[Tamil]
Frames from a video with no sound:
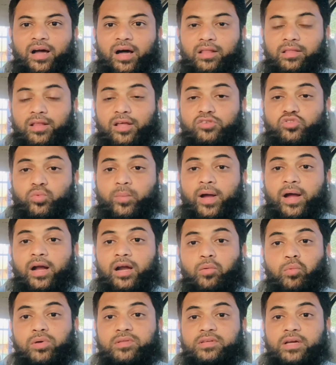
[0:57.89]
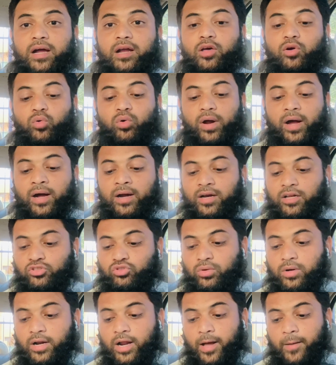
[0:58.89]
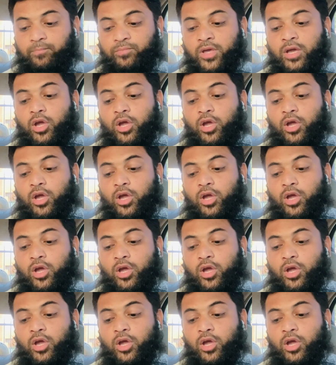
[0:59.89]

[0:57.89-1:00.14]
அல்லாஹ் சுபஹானஹு குரான்ல சொல்றான்